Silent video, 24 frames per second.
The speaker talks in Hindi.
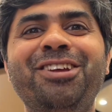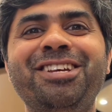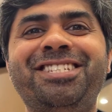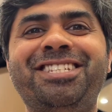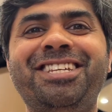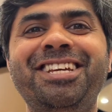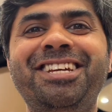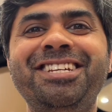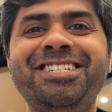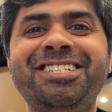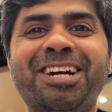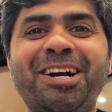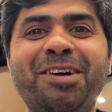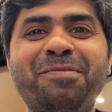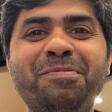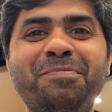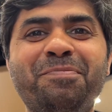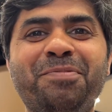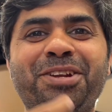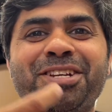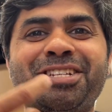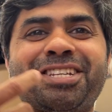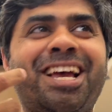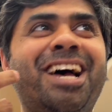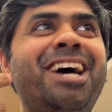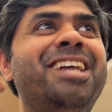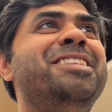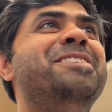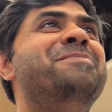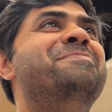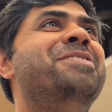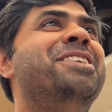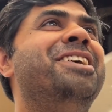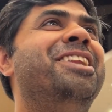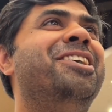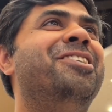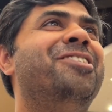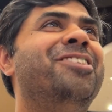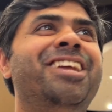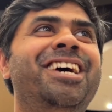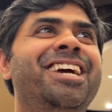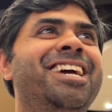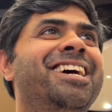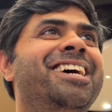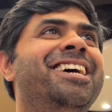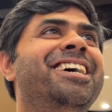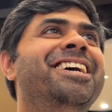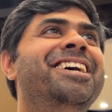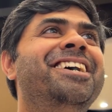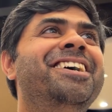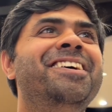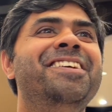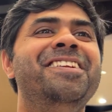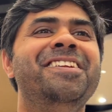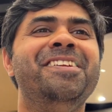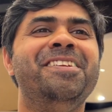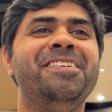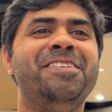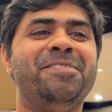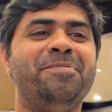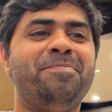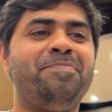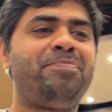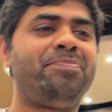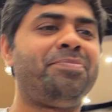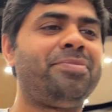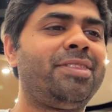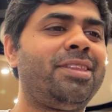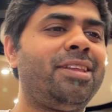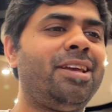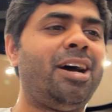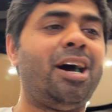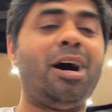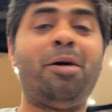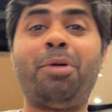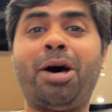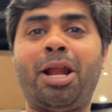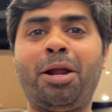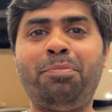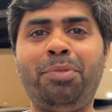लस्सी की जगह पे प्रसाद ही पी रहे हो नहीं हमारा